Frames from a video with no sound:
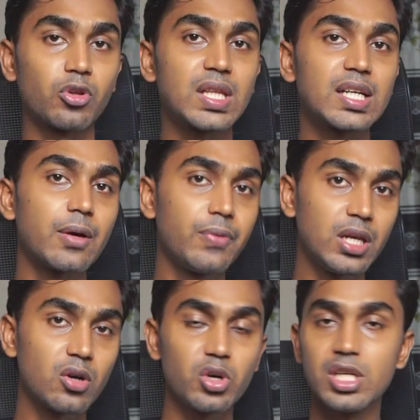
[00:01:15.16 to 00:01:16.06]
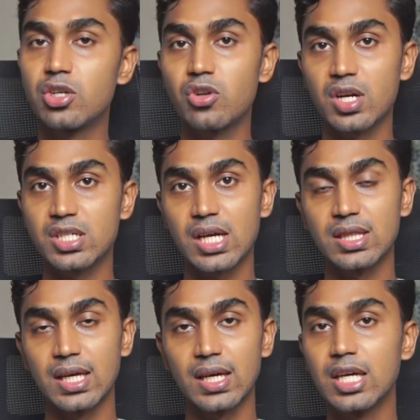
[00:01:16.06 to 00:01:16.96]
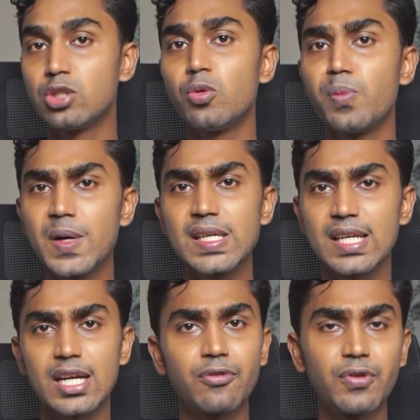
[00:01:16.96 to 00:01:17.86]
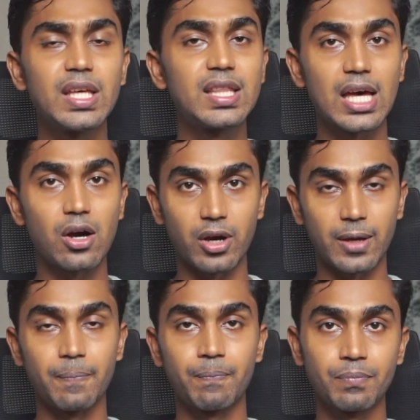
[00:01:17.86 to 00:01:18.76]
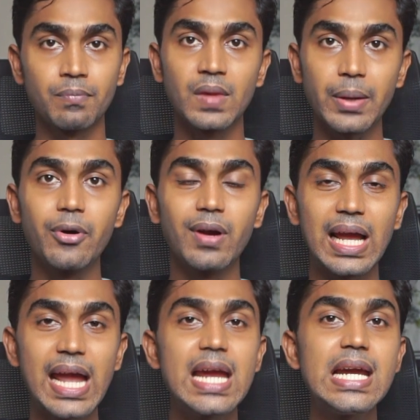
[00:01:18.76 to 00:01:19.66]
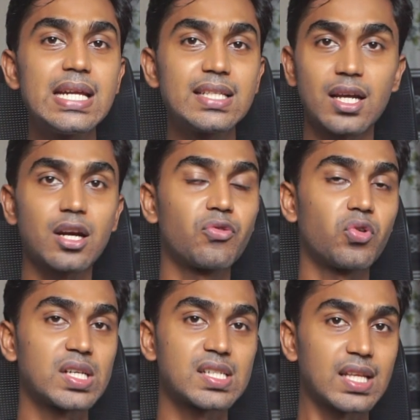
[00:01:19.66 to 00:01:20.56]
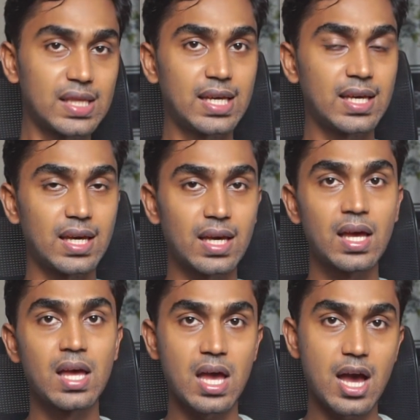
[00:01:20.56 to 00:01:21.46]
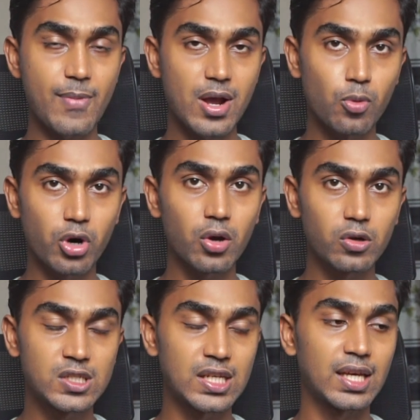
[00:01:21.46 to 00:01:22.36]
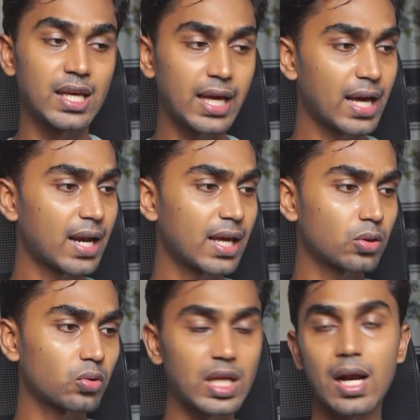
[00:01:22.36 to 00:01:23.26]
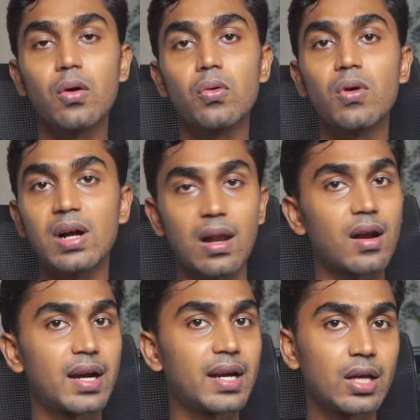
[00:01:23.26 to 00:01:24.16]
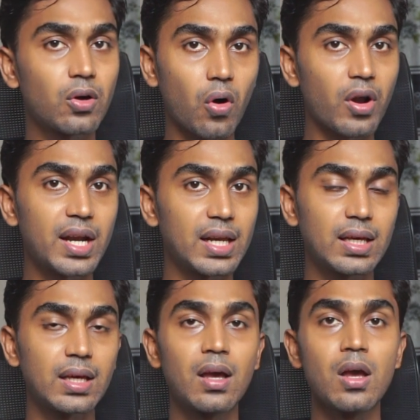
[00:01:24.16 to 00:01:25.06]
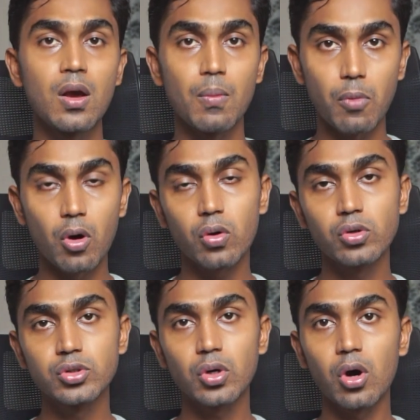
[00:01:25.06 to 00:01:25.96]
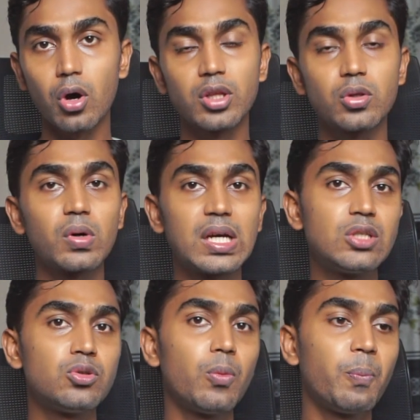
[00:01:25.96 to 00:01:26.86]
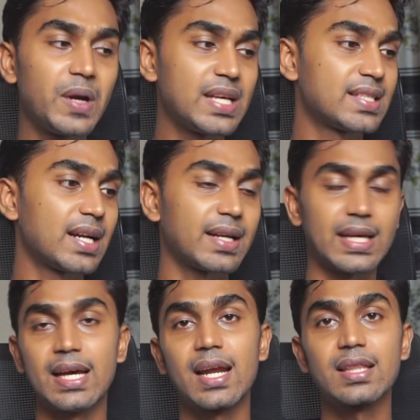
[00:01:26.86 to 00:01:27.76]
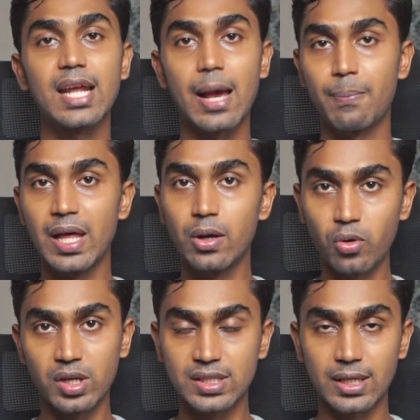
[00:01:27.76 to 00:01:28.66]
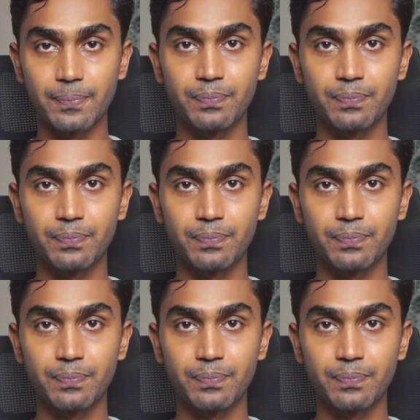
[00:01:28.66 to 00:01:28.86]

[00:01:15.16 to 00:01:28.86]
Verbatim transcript: প্রত্যেকটা ভিডিও এডিটরের সাথে কিছু প্রিসেট ফ্রি দেওয়া হয় এবং এই টিজারের ফুটেজটা দেখে আমার মনে হচ্ছে এখানে তো তারা কোনো কালার গ্রেডিং করেনি বরঞ্চ হয়তো কিছু প্রিসেট এখানে তারা অ্যাপ্লাই করেছে